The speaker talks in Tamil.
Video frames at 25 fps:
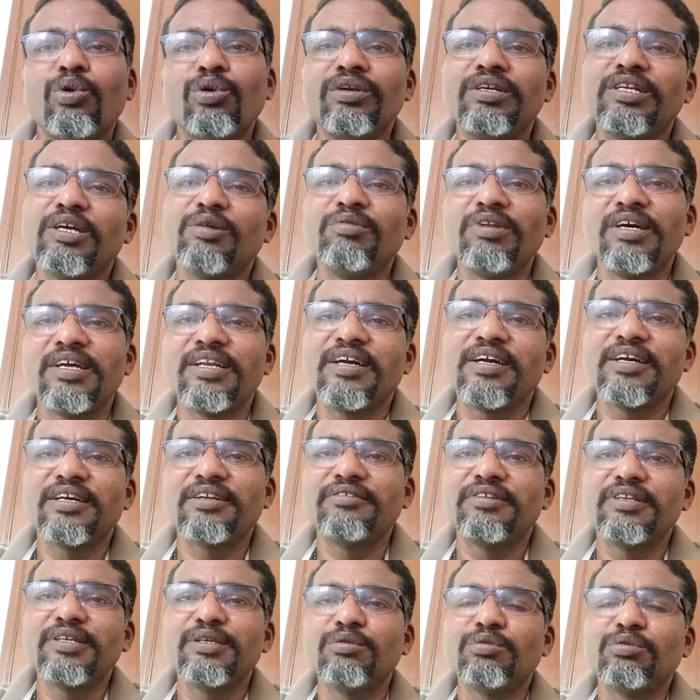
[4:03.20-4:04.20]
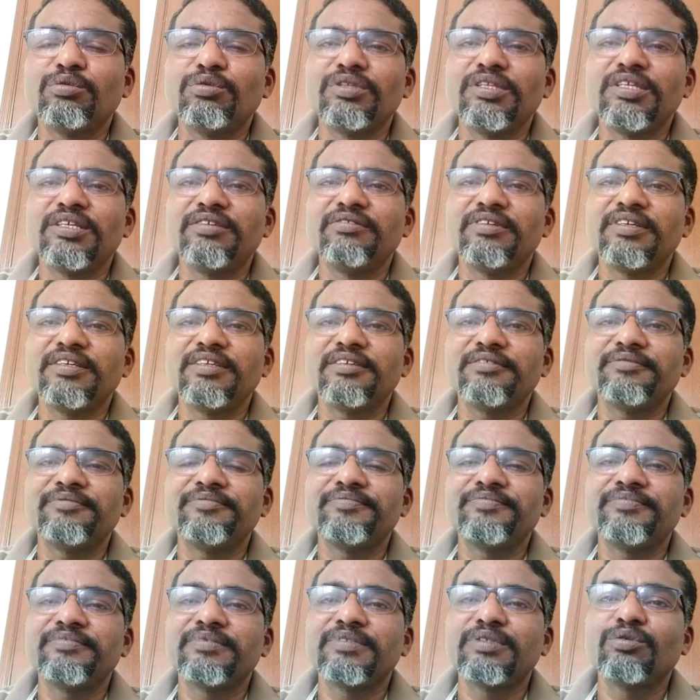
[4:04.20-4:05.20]
ஒரு டம்ளர் ஆகிற வரைக்கும் கொதிக்க வைங்க
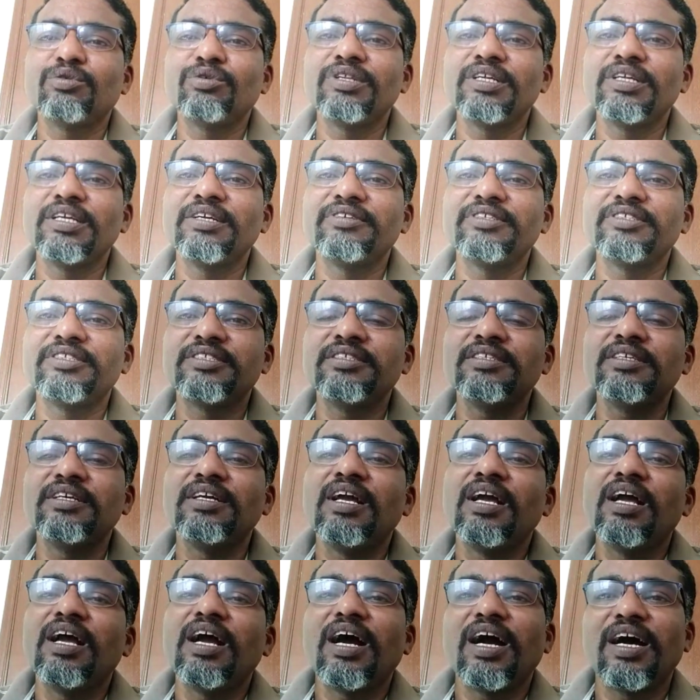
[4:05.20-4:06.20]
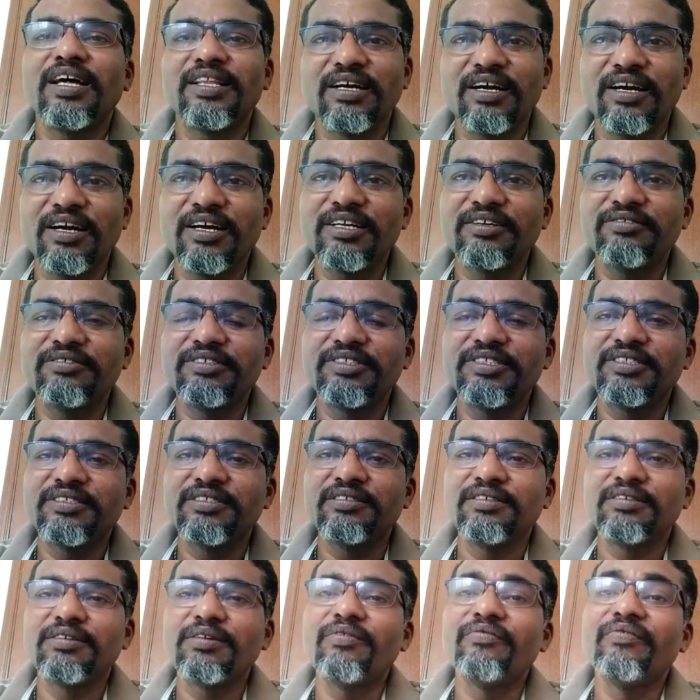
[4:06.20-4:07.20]
கொதிக்க வச்சு அதை ஆற
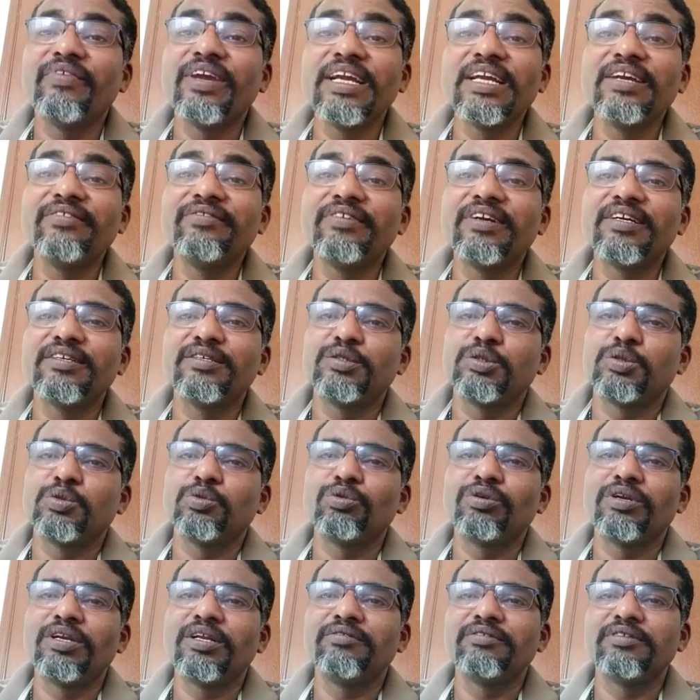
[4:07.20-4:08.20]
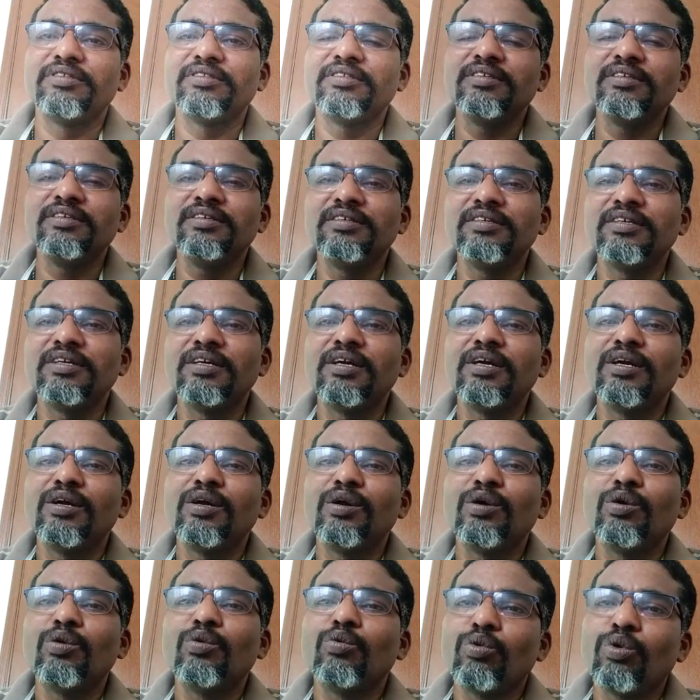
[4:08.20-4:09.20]
வச்சு வெகு வெகு சூட்டில் வந்து
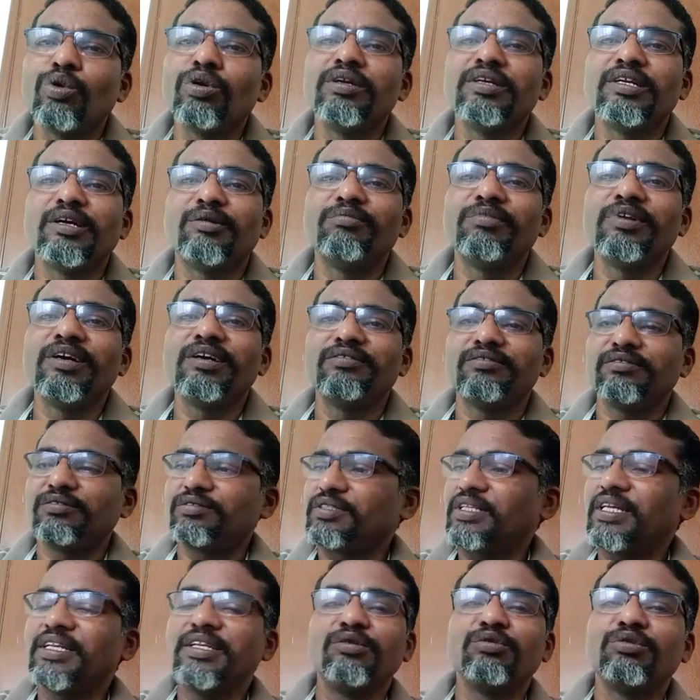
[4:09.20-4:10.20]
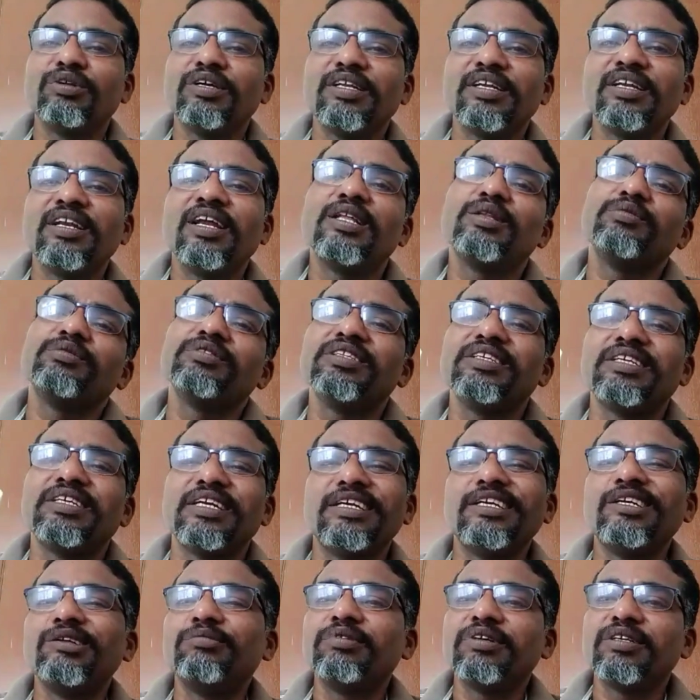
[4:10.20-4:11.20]
ஒரு டம்ளர் தண்ணி குடிக்கிறீங்களோ அது வந்து
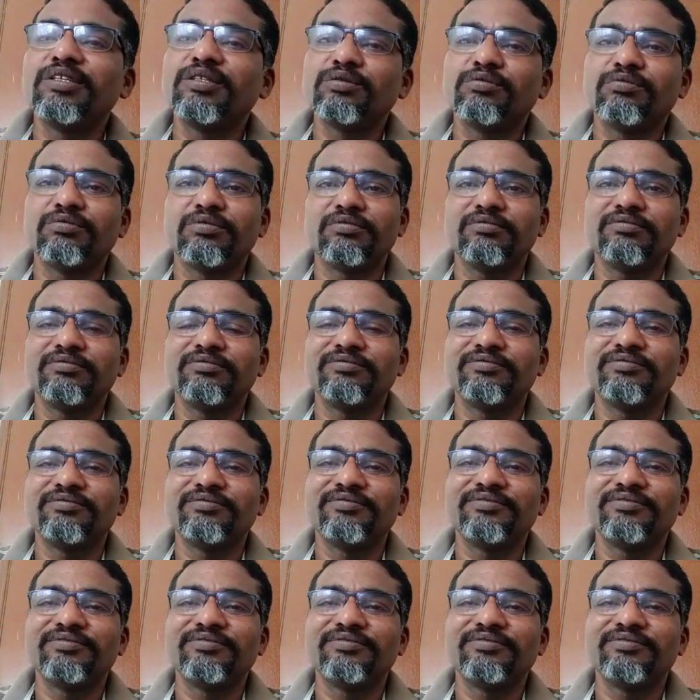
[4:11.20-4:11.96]
ரெண்டு பேர்த்துக்கு வரும்